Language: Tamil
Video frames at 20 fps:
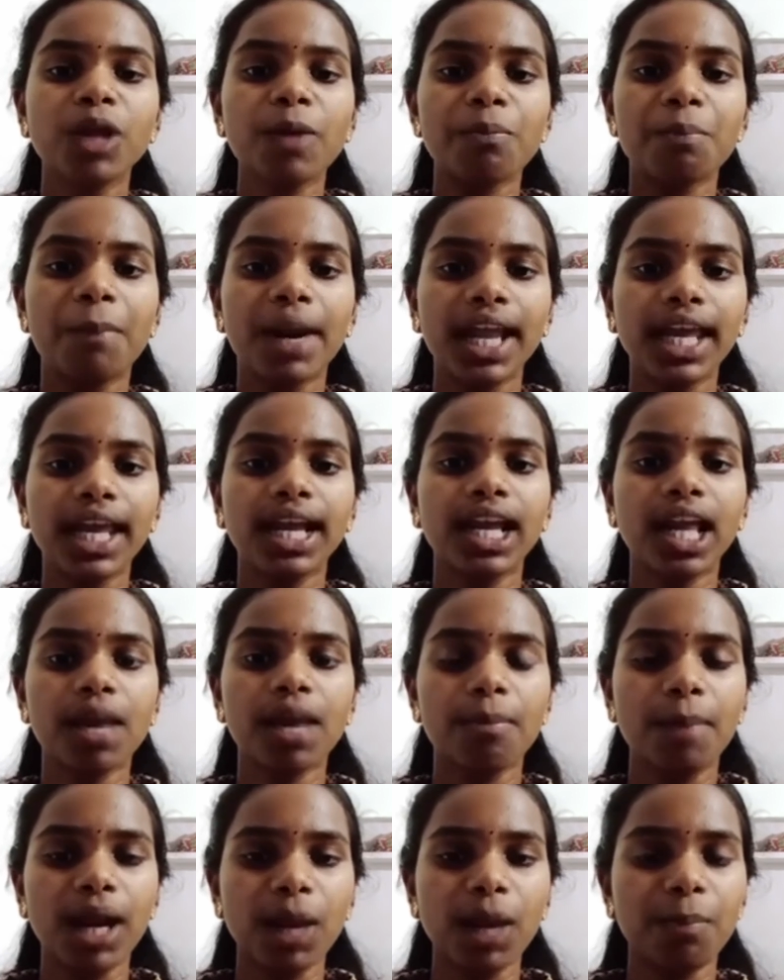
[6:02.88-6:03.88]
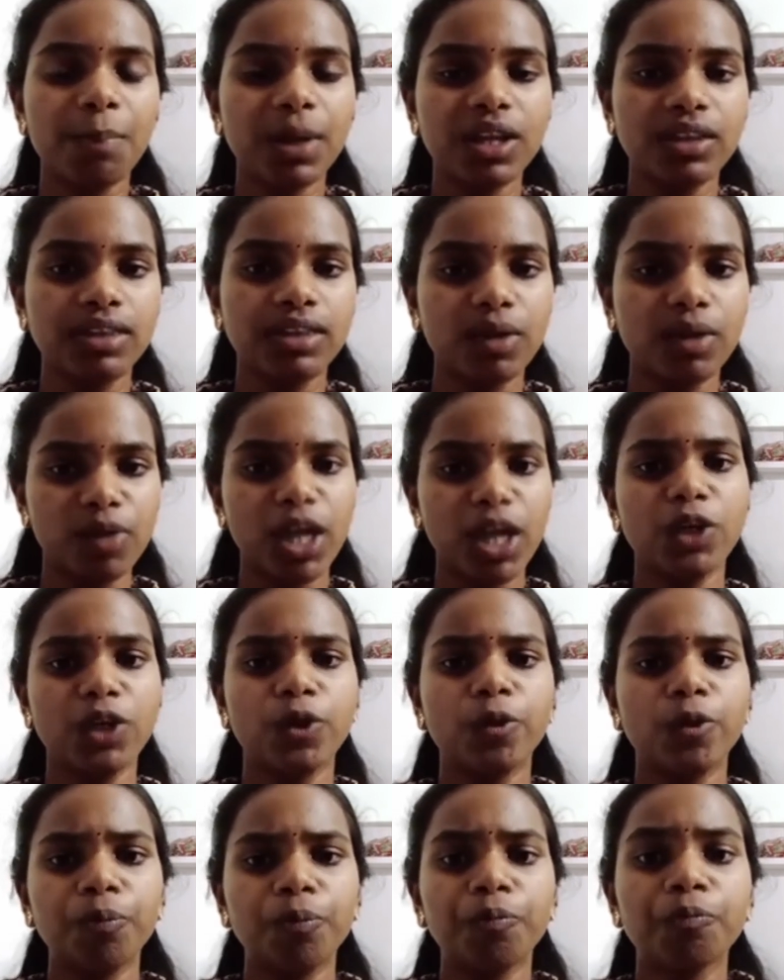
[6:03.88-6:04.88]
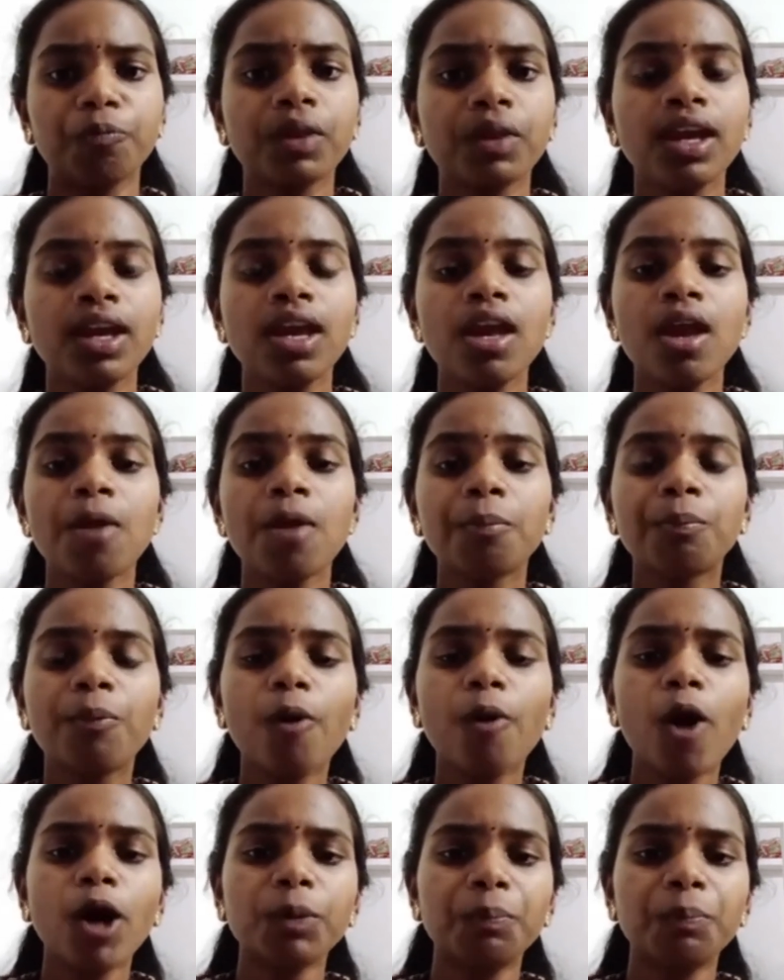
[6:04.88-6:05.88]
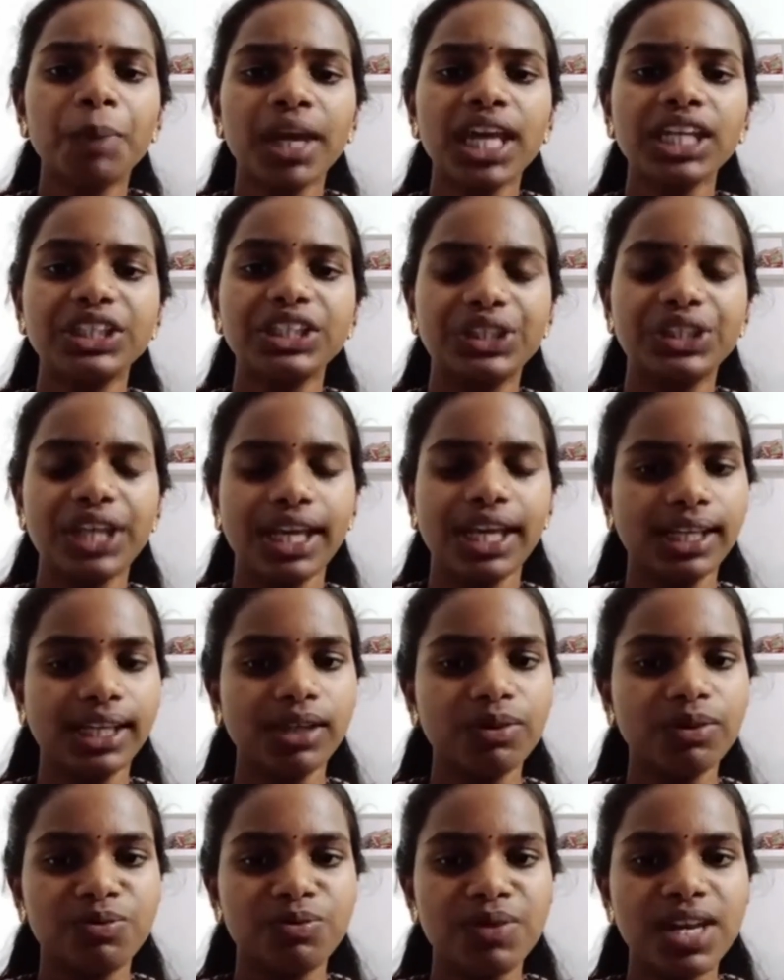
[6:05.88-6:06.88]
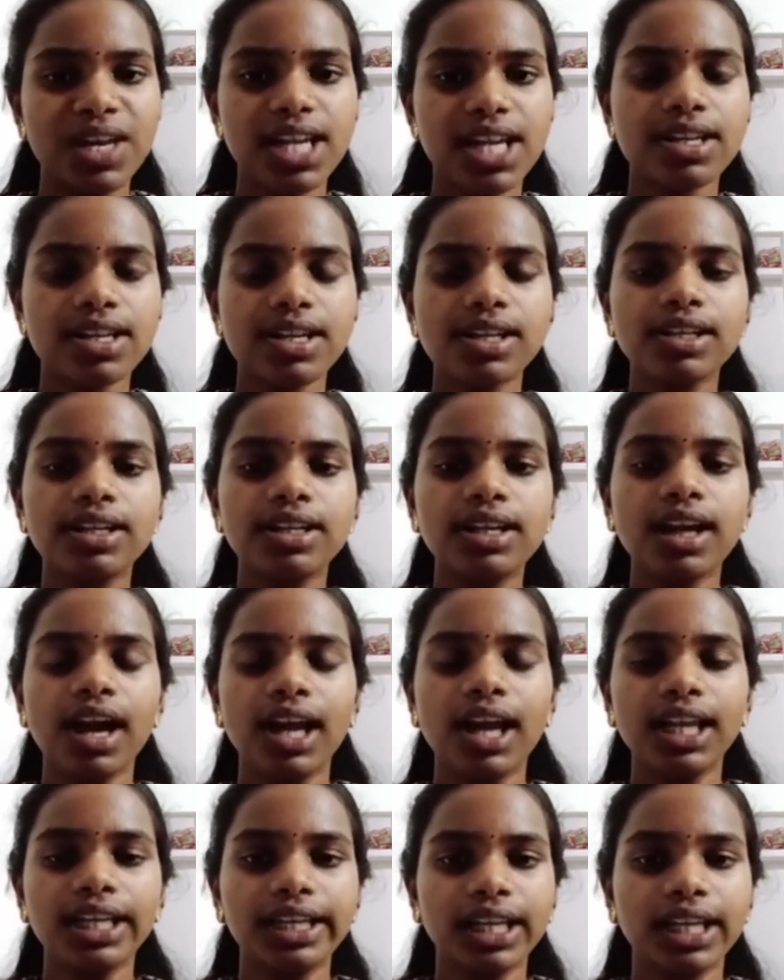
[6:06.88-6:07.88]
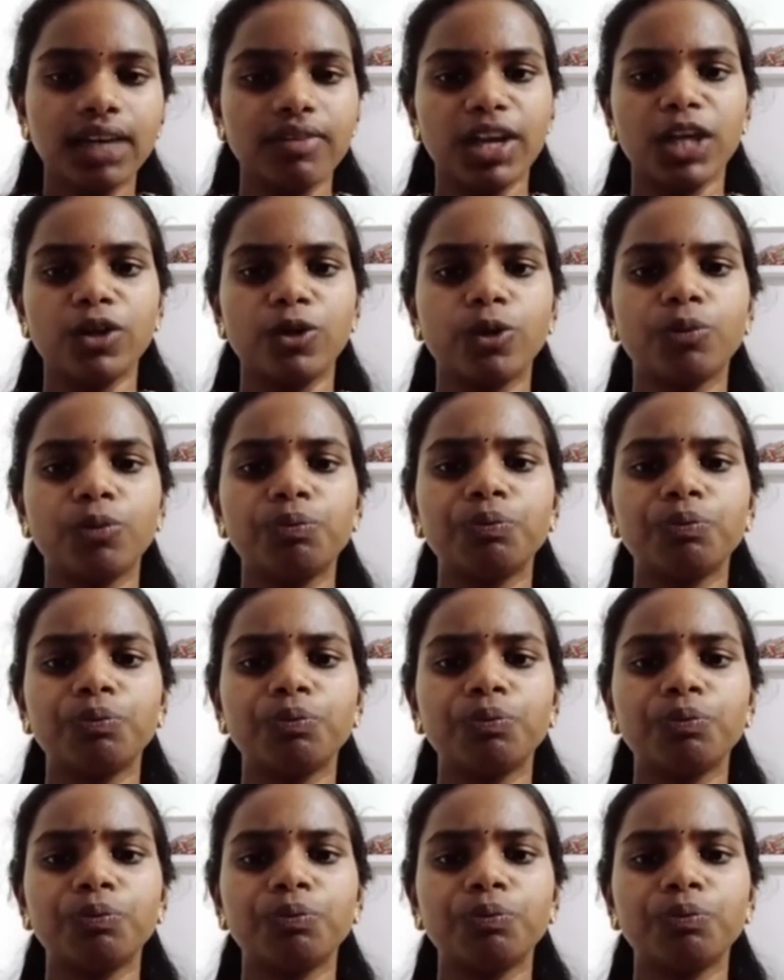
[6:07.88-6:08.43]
படைகளை பலப்படுத்த வேண்டும் போர் பயிற்சியை வீரர்களுக்கு அளிக்க வேண்டும்